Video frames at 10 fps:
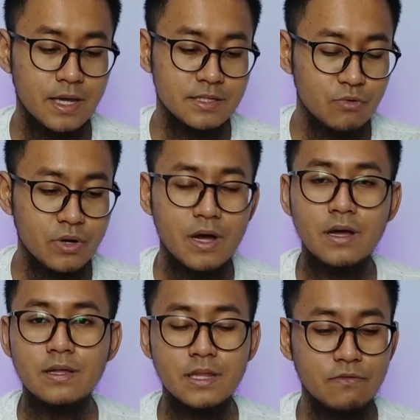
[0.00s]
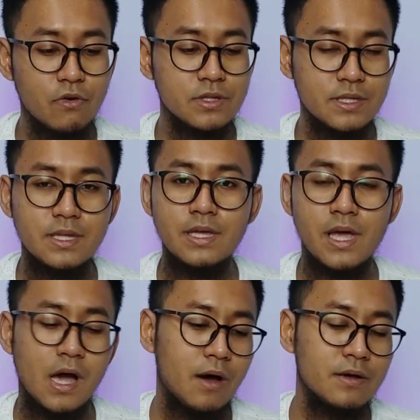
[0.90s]
ya semoga live on
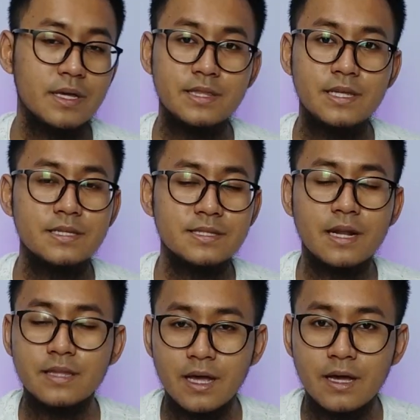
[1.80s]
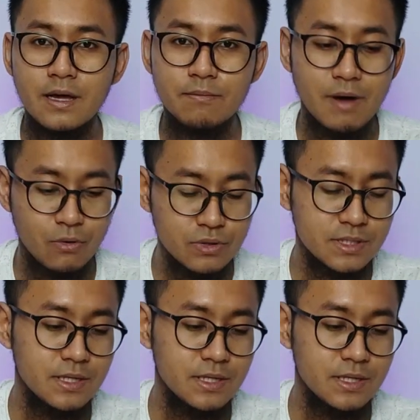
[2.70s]
ini ya ini start yang bagus